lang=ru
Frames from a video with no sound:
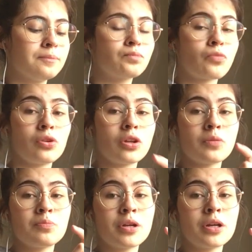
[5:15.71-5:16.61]
Вот этот
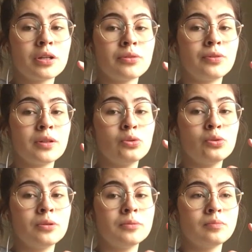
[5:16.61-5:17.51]
перерыв в
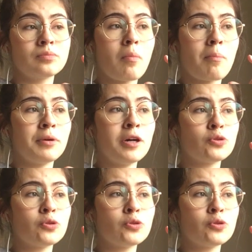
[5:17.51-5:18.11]
одну пару